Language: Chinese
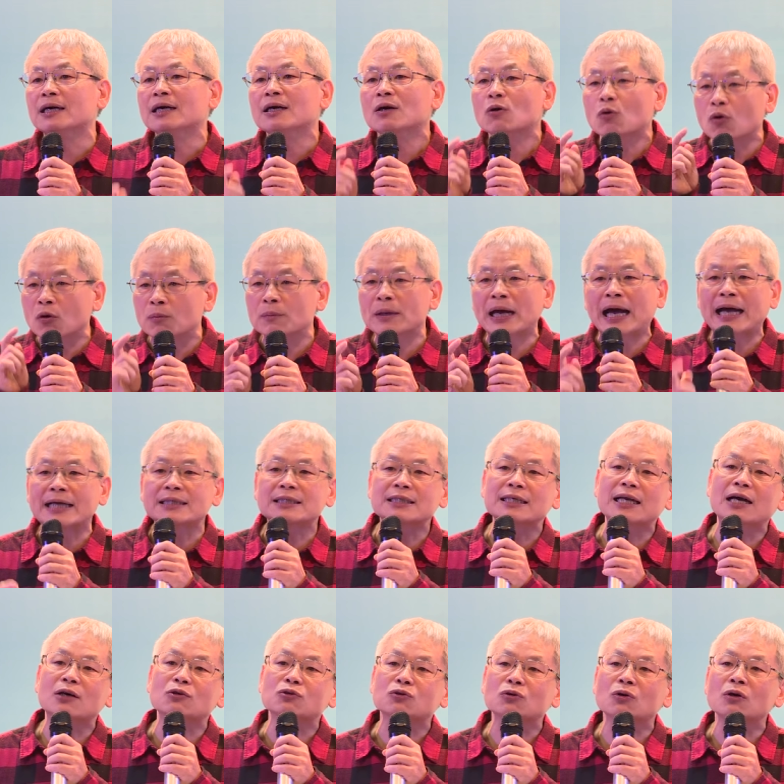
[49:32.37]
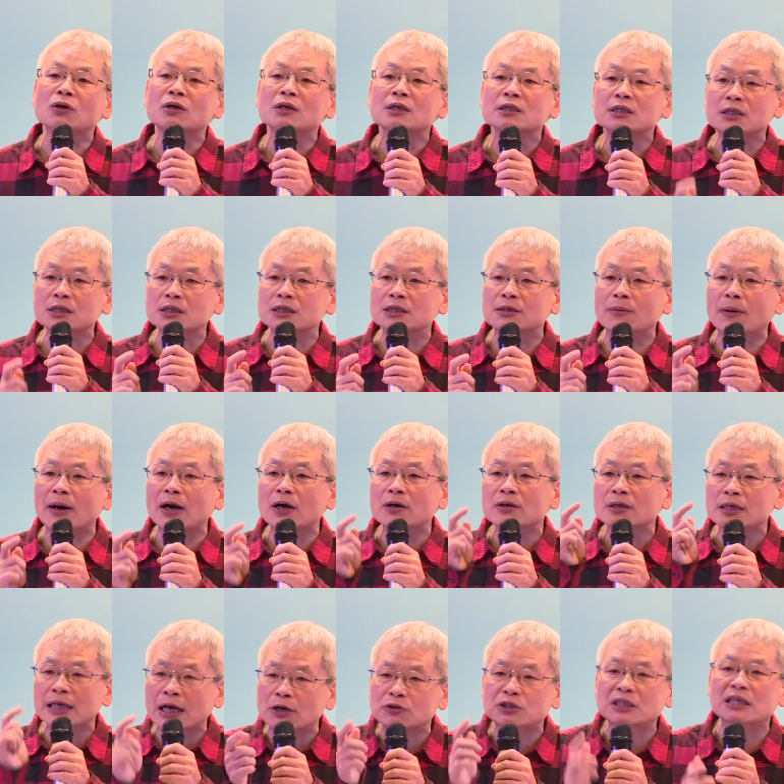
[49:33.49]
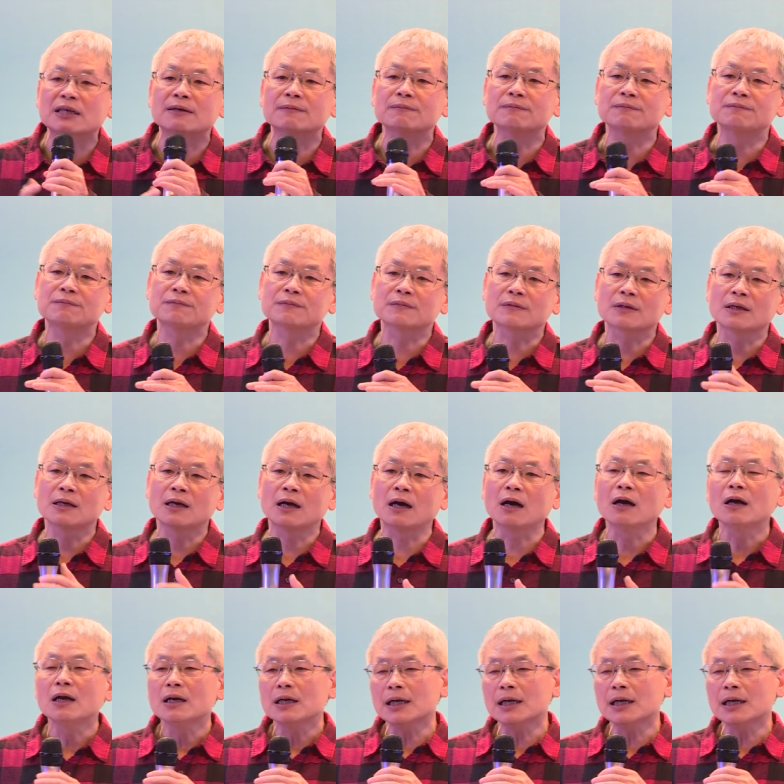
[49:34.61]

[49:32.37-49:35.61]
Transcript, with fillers: 我们还是要说是什么药性啊。